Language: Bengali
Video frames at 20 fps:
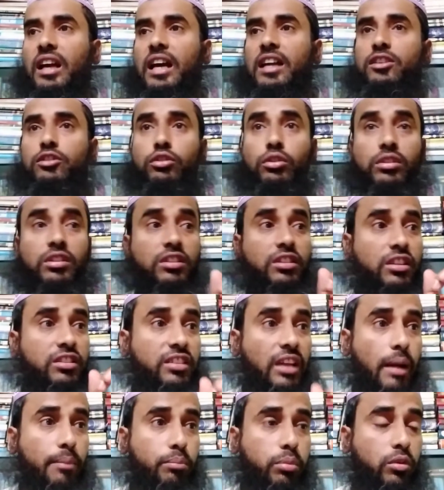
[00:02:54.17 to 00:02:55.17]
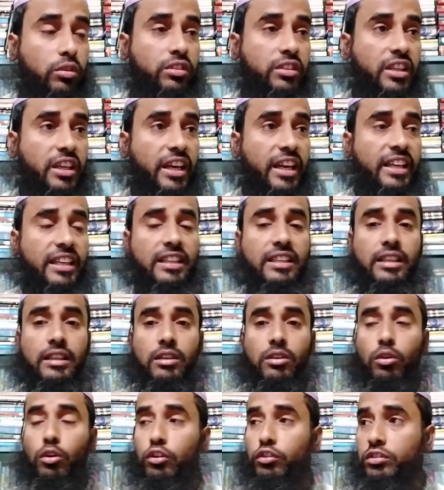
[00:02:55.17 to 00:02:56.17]
আর যদি যে সাপোর্ট দেয়
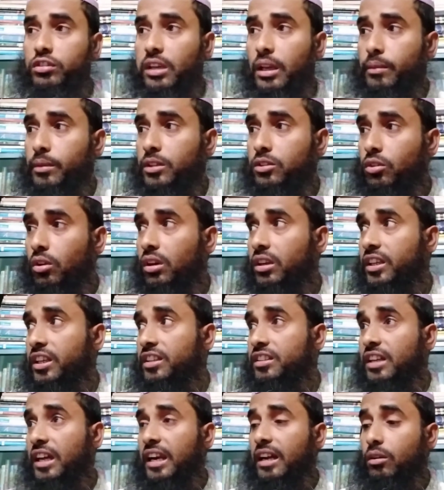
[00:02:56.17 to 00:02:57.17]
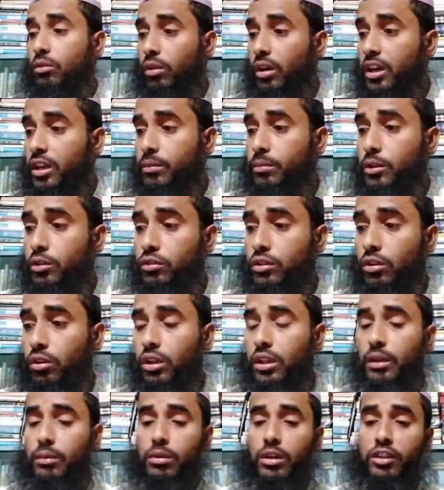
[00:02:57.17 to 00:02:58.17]
অন ইসলামিক দলকে যারা কোরআনের বিরুদ্ধে
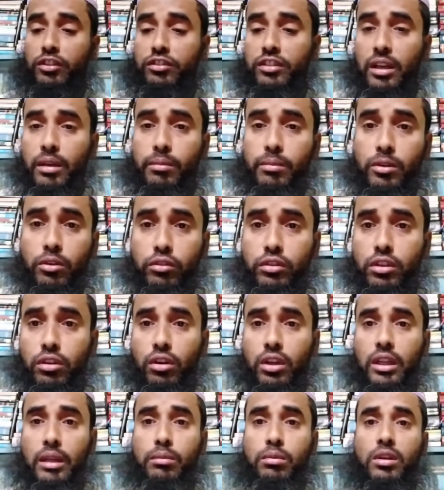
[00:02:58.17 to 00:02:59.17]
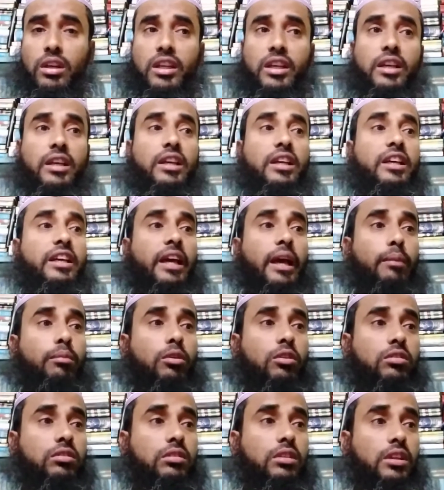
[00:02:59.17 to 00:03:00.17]
কথা বলে ইসলামের বিরুদ্ধে কথা বলে
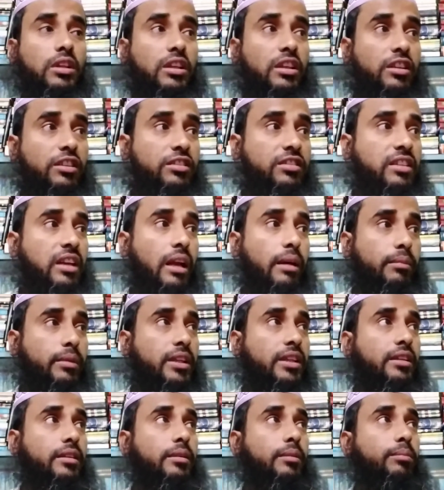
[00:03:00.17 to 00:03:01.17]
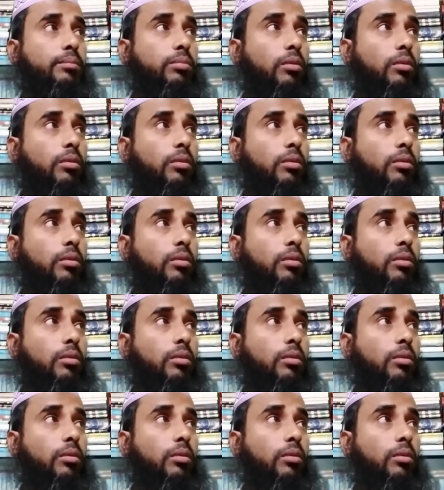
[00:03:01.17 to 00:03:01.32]
এবং ইসলামীর